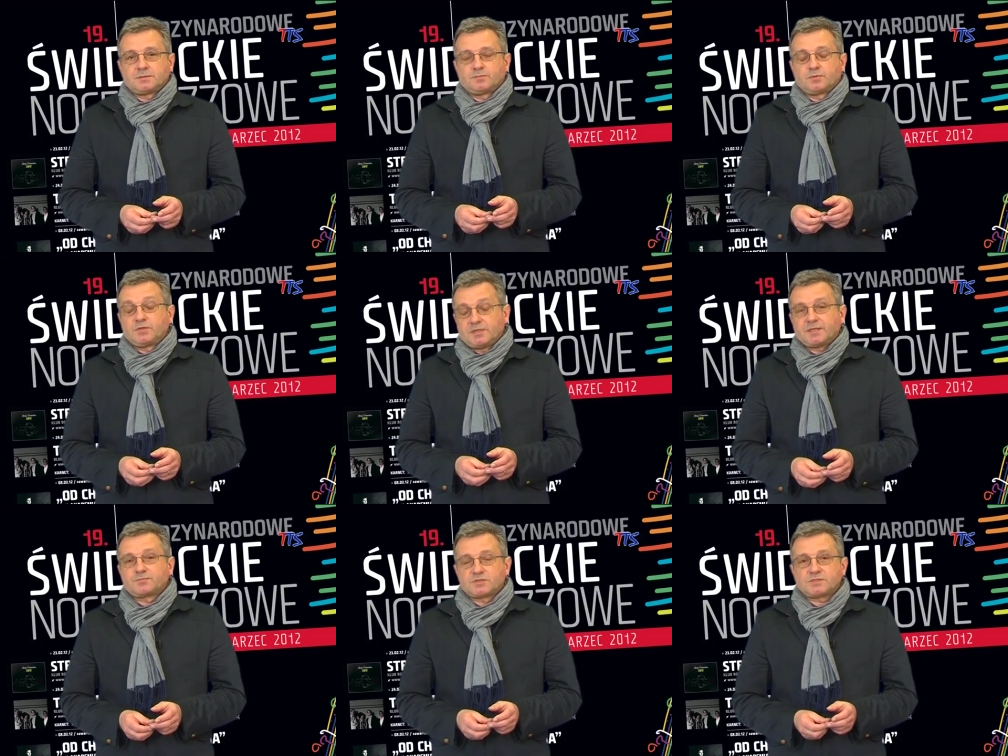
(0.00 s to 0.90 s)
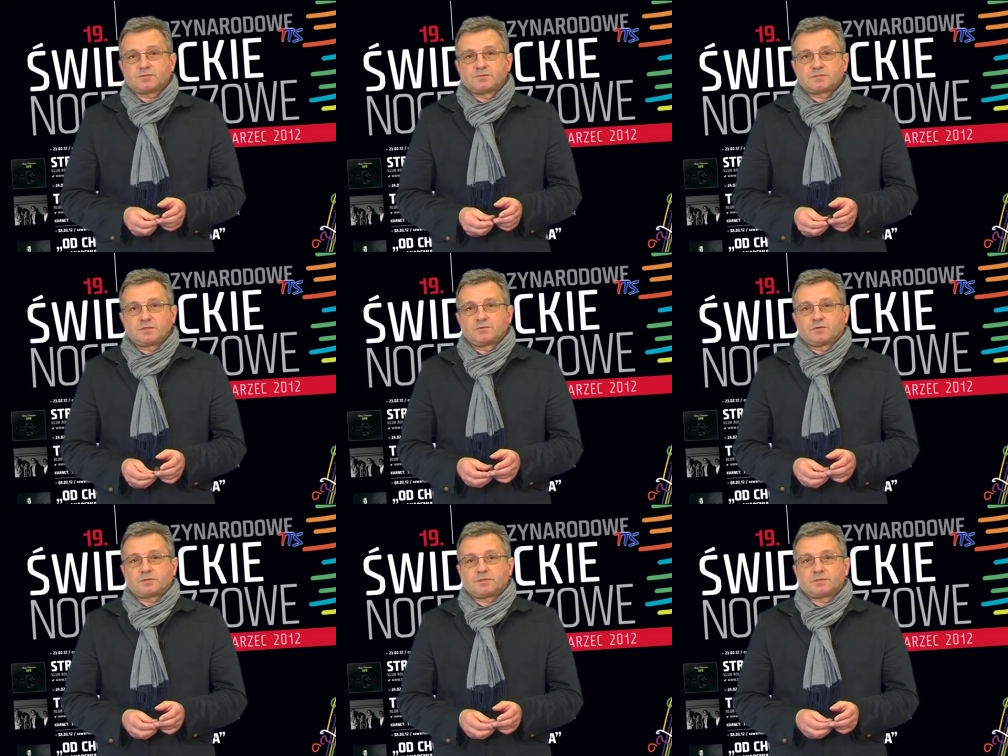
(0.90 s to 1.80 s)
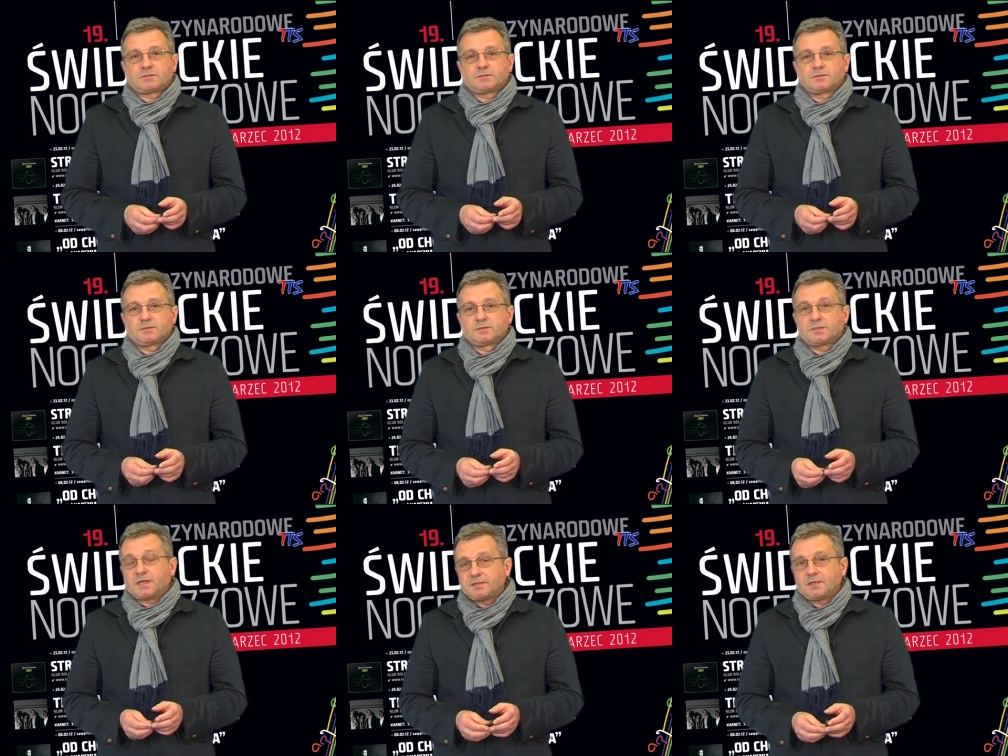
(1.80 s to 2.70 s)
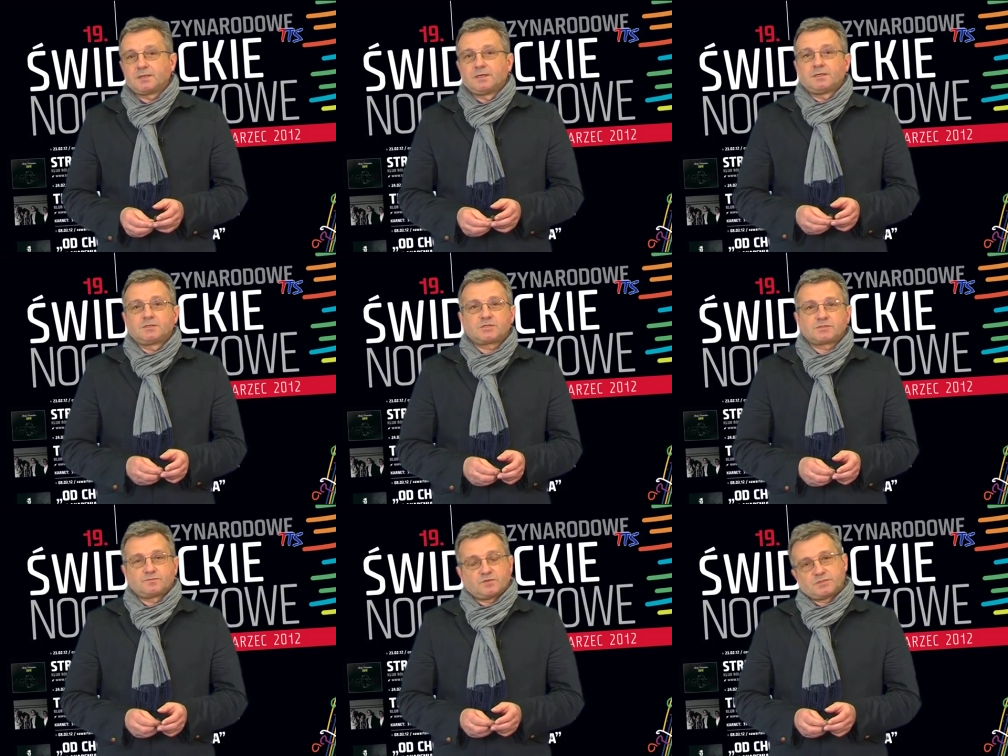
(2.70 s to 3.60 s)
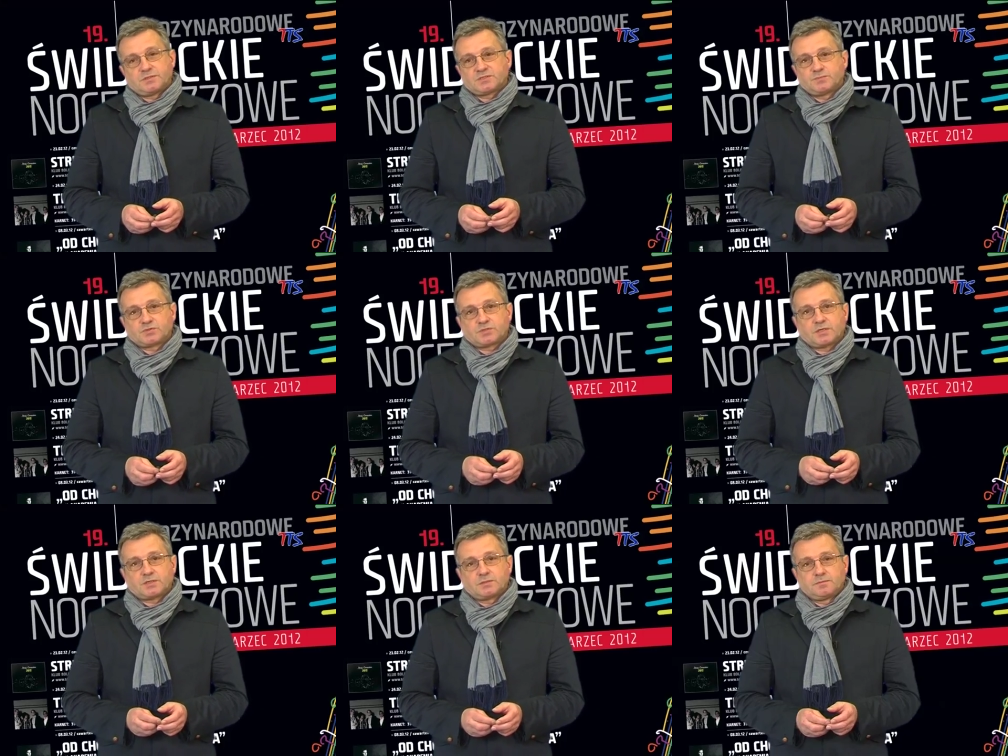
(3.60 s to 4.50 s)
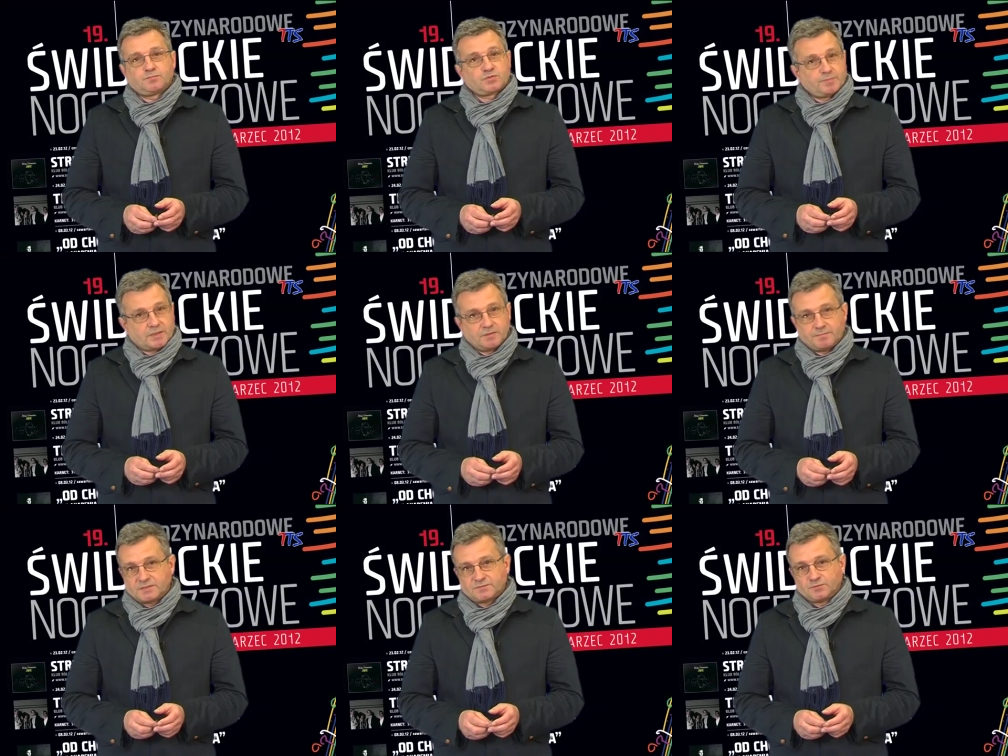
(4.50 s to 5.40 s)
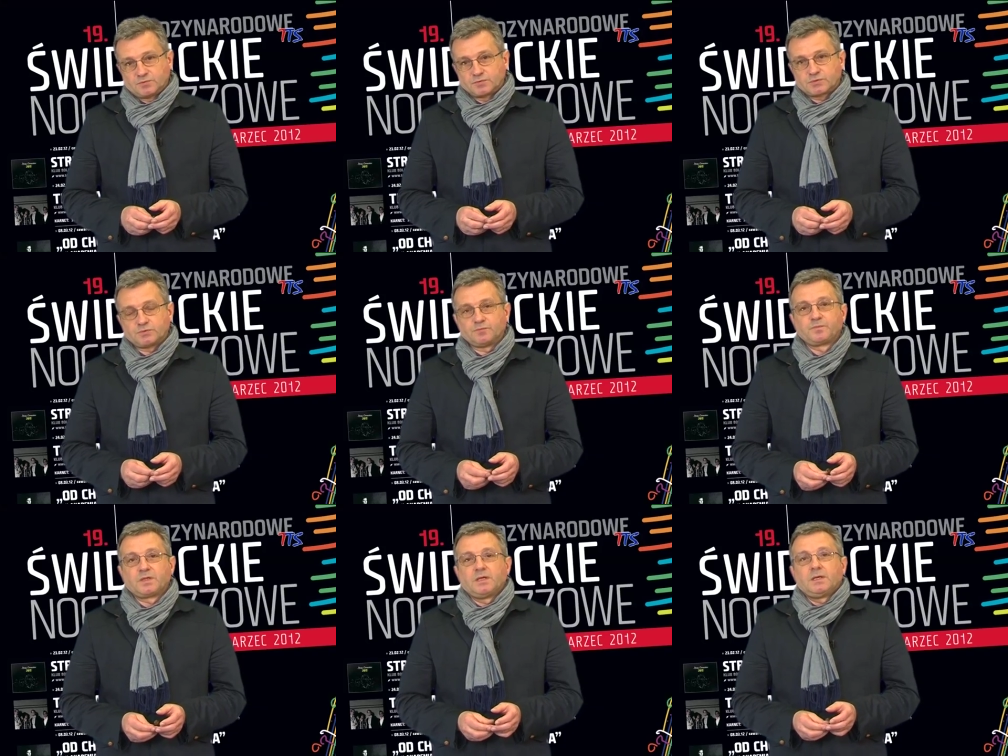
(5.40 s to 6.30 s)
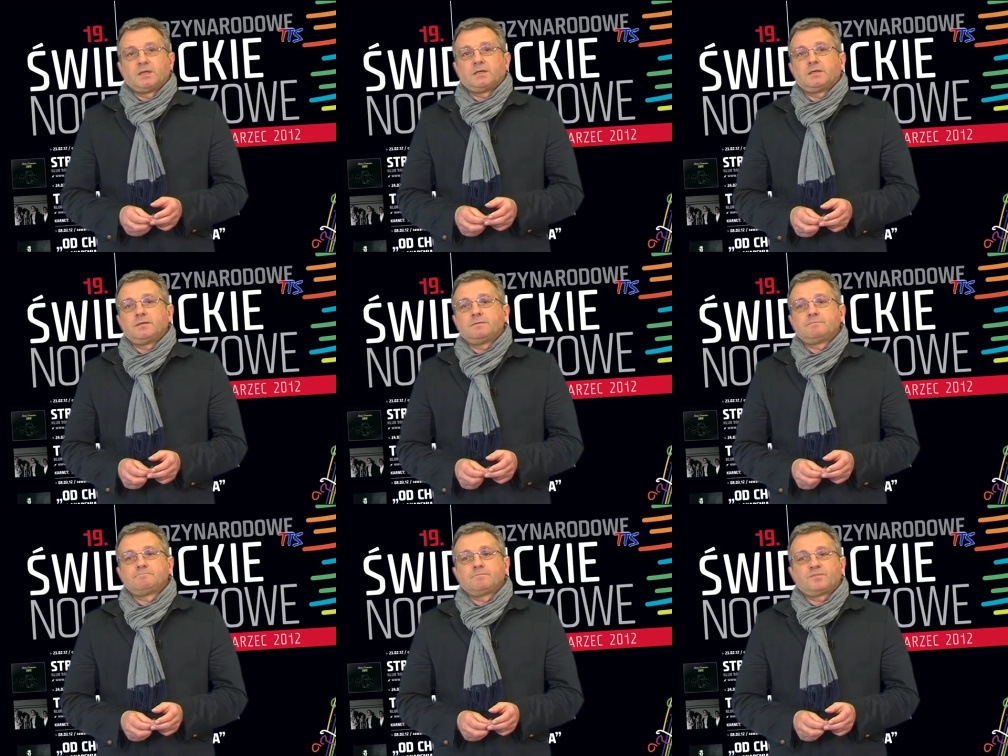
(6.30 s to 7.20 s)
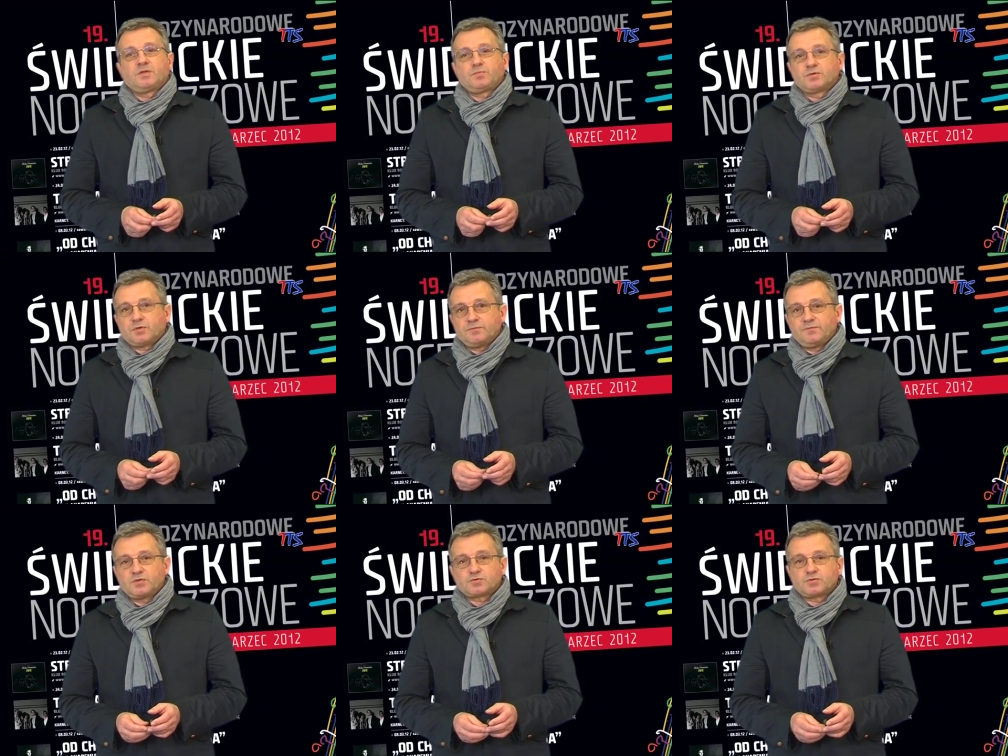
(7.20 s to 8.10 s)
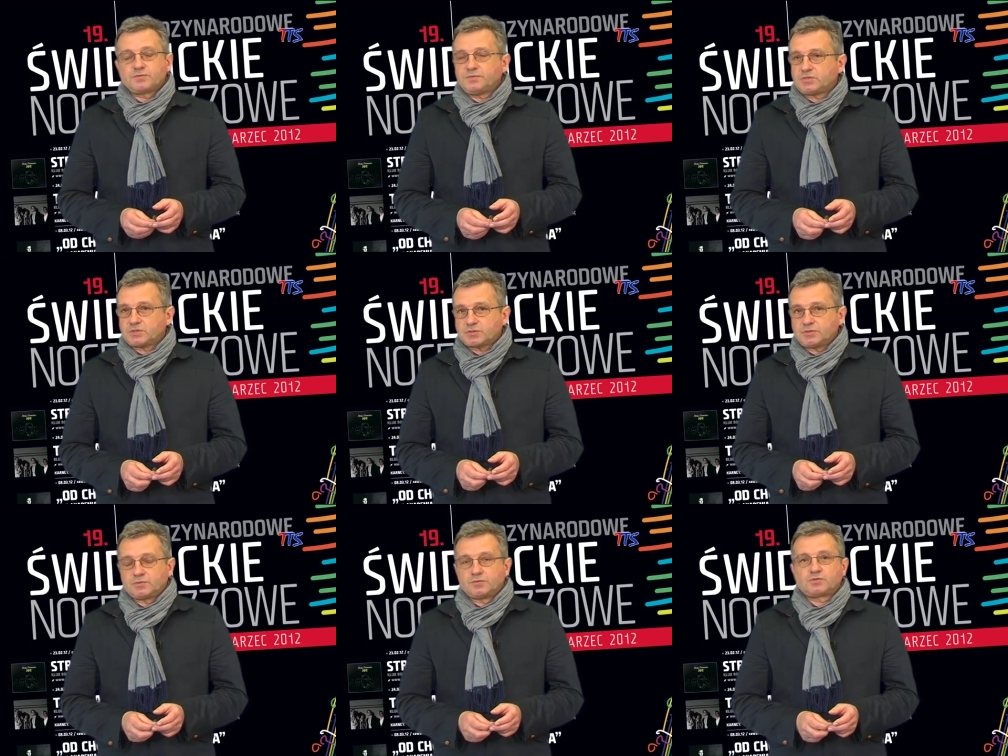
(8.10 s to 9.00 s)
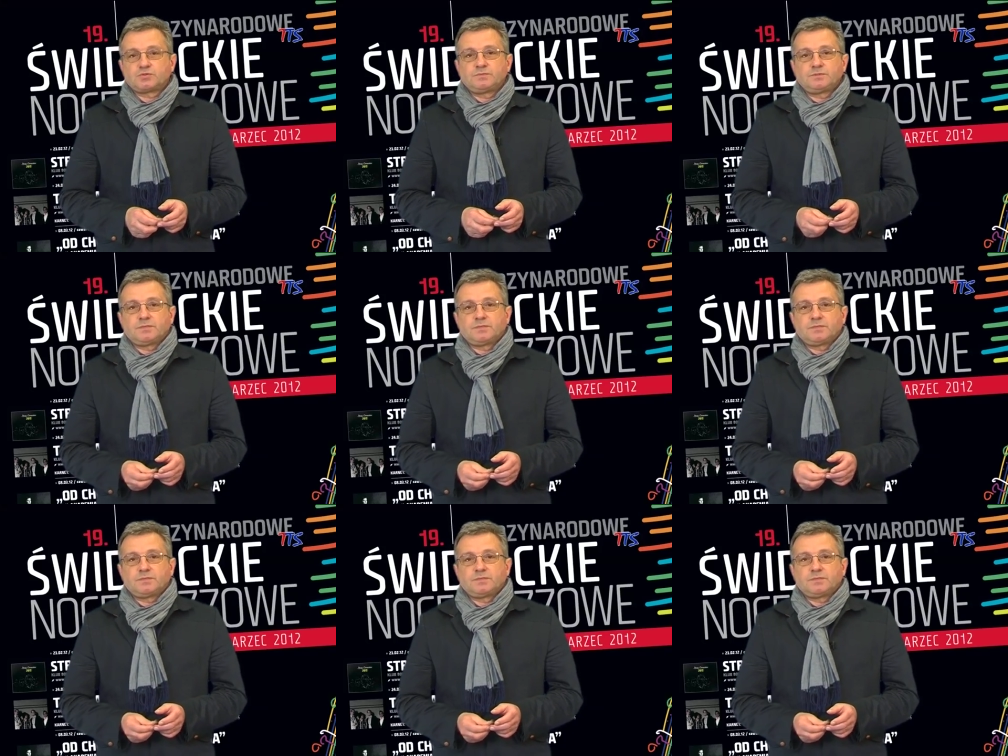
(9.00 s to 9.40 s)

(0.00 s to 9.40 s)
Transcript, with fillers: E, podjęta przez Atom String Quartet y, grania jazzu właśnie na smyczkach y, przypadnie Państwu do gustu. Ten piątkowy wieczór oczywiście jeszcze nie kończymy.